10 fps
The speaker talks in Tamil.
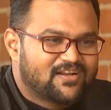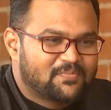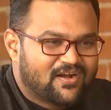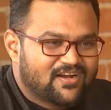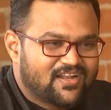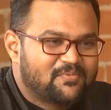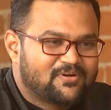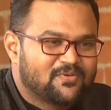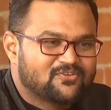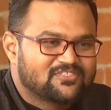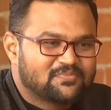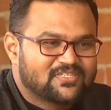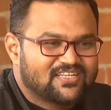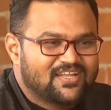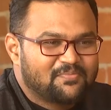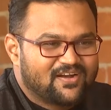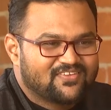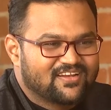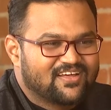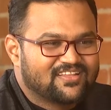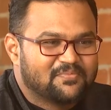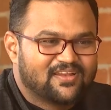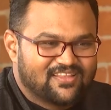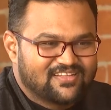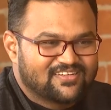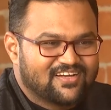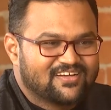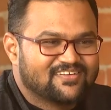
பாடுற பாட்டுலாம் மட்டுமே கொஞ்சம் ஸ்பெஷலா பாடுவீங்களா அந்த மாதிரி தான் இருக்கா